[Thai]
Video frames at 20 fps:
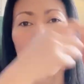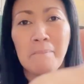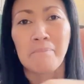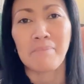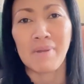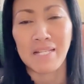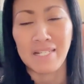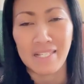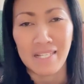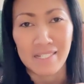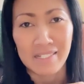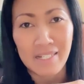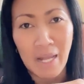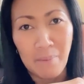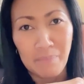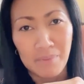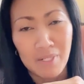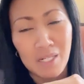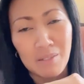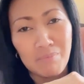ไปเรียนขับ
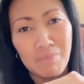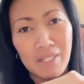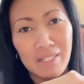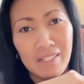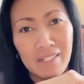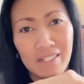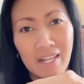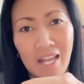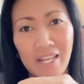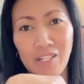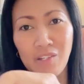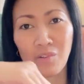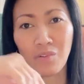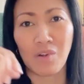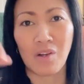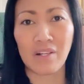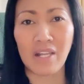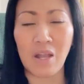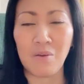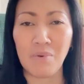เครื่องบินนะคะ นิว
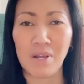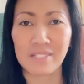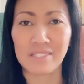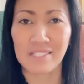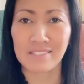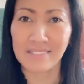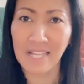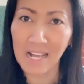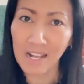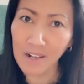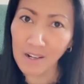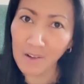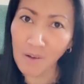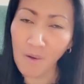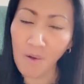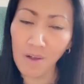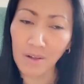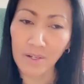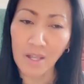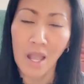ก็กะว่าจะตั้งกล้
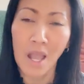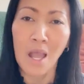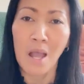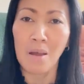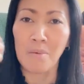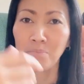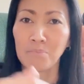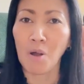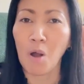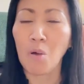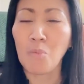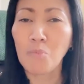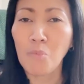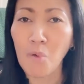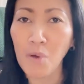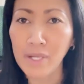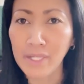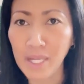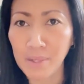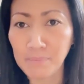องเมาส์มอ
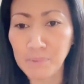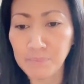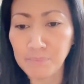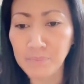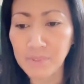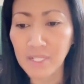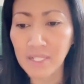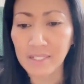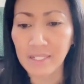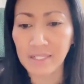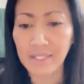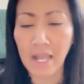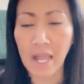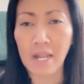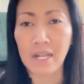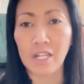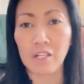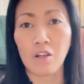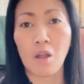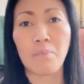ยกับเพื่อนๆนะคะ
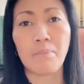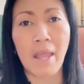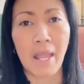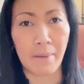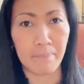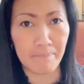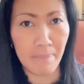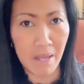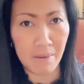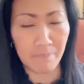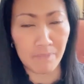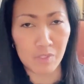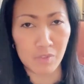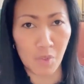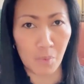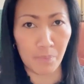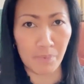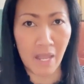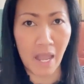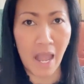แล้วก็แบ่งปันประส
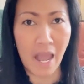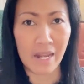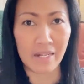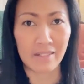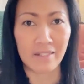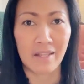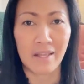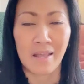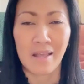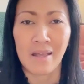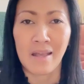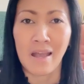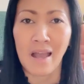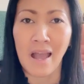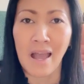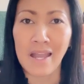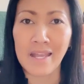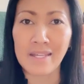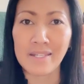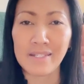บการณ์
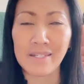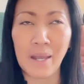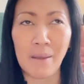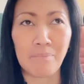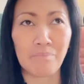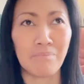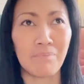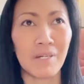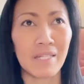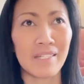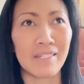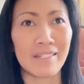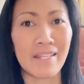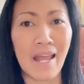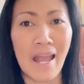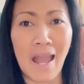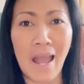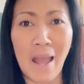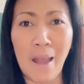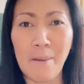ให้กับบรร
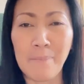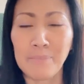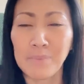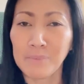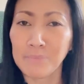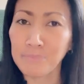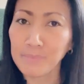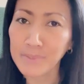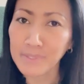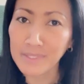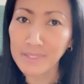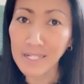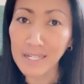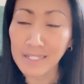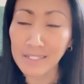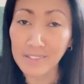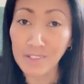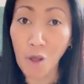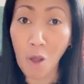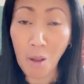ดาเพื่อ
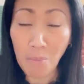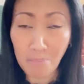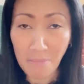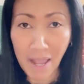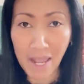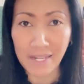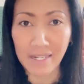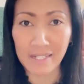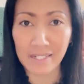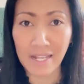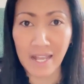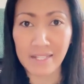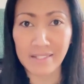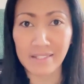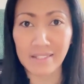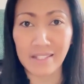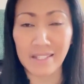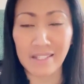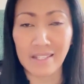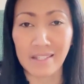นๆนน้องใหม่นะคะ
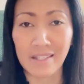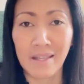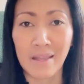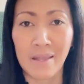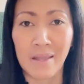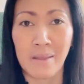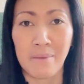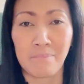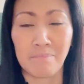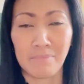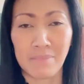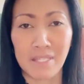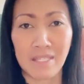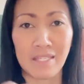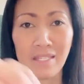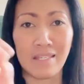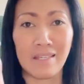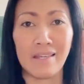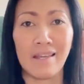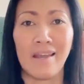ที่มี
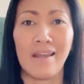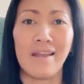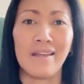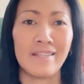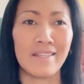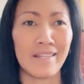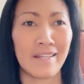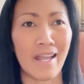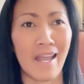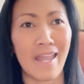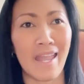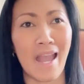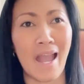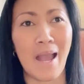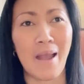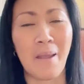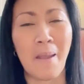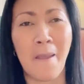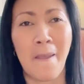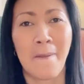ยังไงอะ่ะ
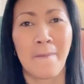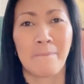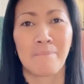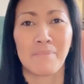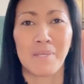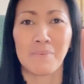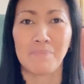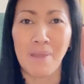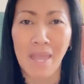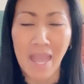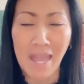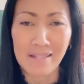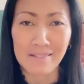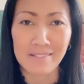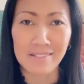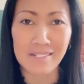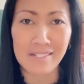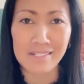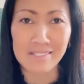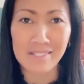มีแผน
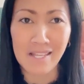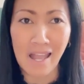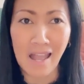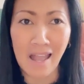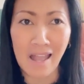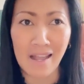ที่จะ